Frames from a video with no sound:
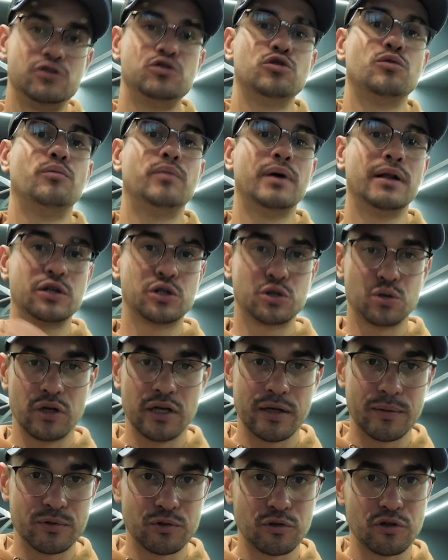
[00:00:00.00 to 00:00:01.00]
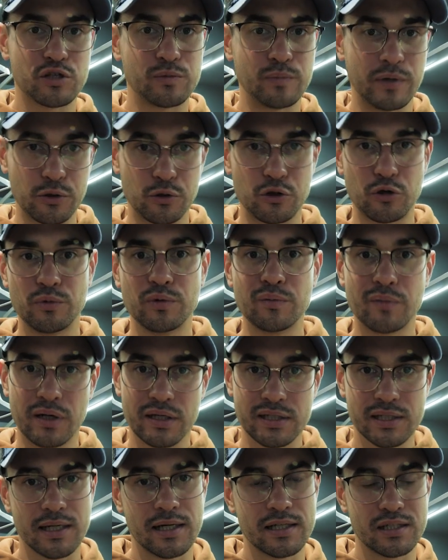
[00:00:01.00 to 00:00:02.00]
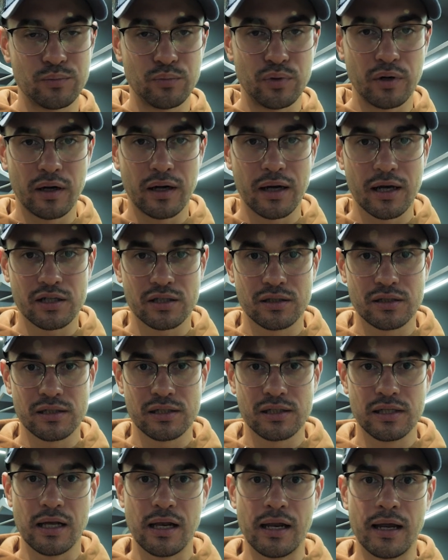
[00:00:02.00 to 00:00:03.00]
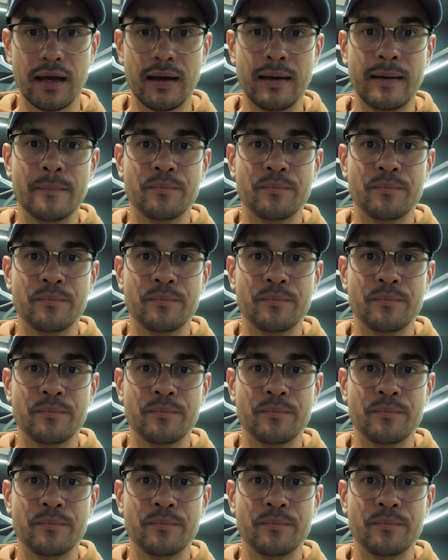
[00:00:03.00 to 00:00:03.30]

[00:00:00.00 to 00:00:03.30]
еще большой обзор с подробным рассказом про каждое изделие.